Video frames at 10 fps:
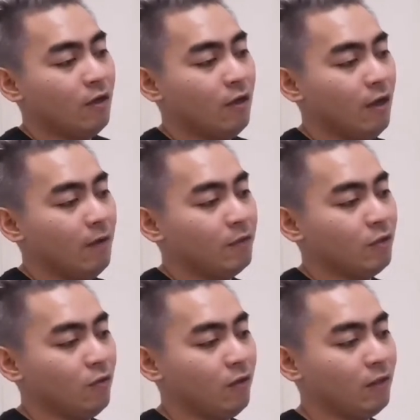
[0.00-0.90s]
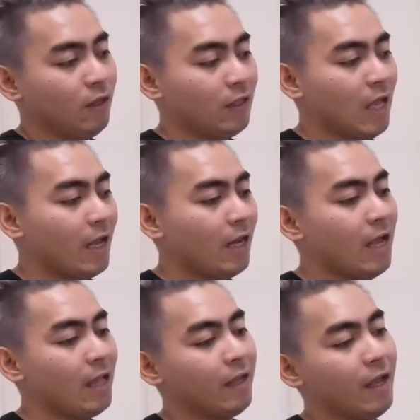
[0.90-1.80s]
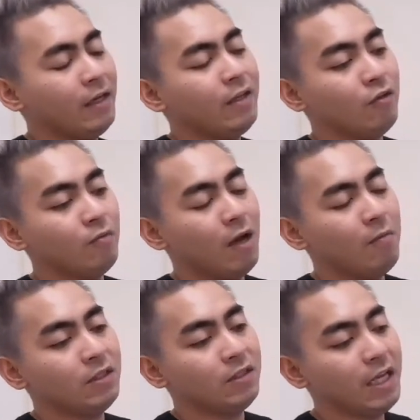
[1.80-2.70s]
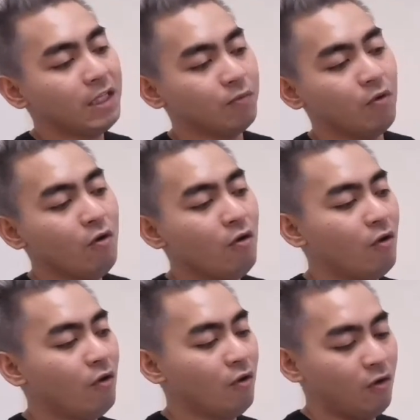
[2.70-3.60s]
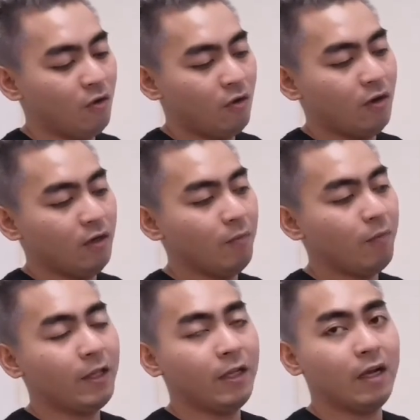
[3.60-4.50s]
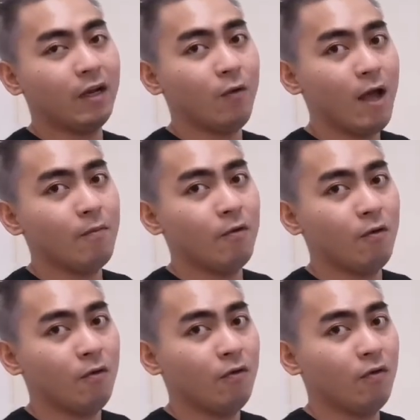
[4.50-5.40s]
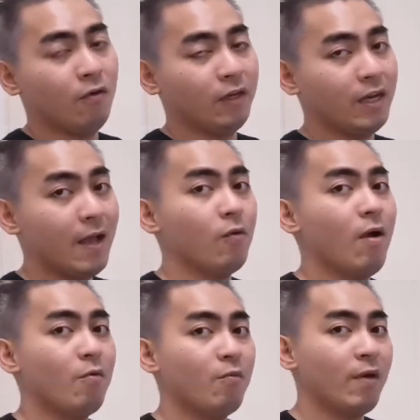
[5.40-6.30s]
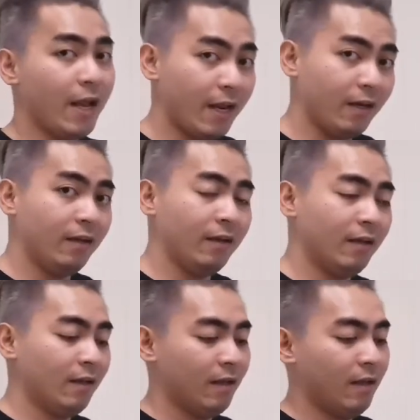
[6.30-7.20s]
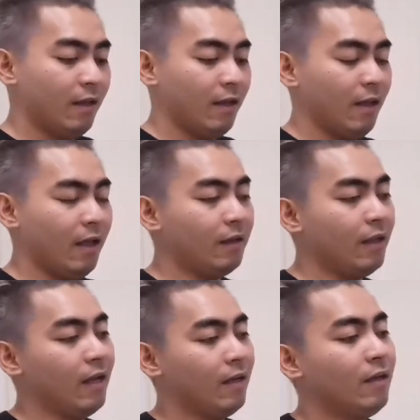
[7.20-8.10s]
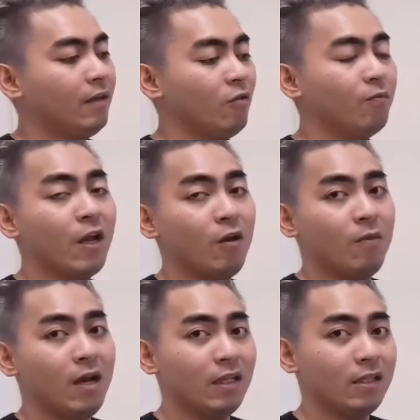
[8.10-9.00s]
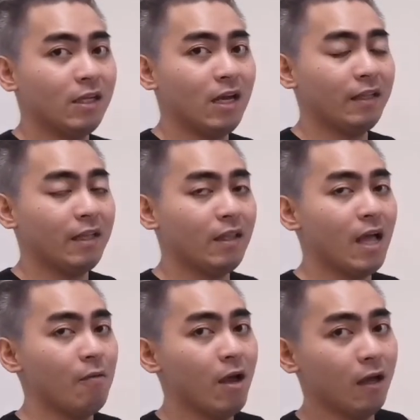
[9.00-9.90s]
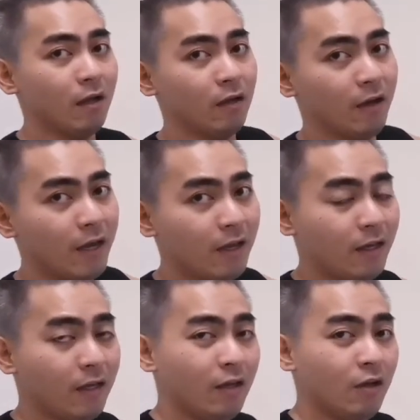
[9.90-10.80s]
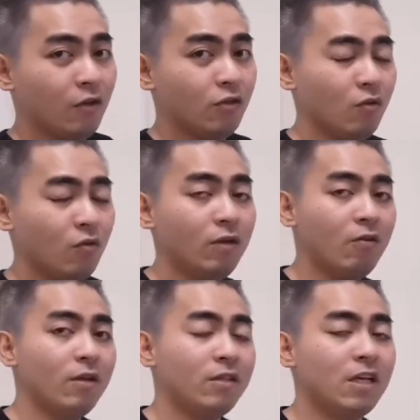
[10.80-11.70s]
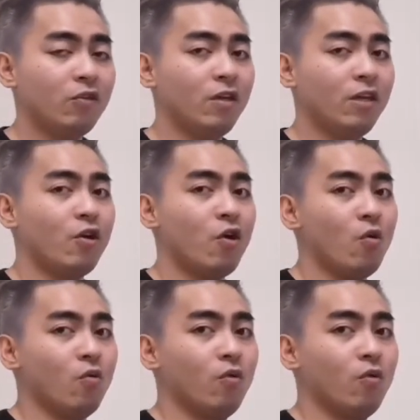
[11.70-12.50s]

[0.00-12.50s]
Um, so, itatackle natin yung mga mistakes mo na pwedeng nagawa mo or ginagawa mo pa rin and then kung paano ba natin sila itatama. Okay? So, unang-una dyan yung ego.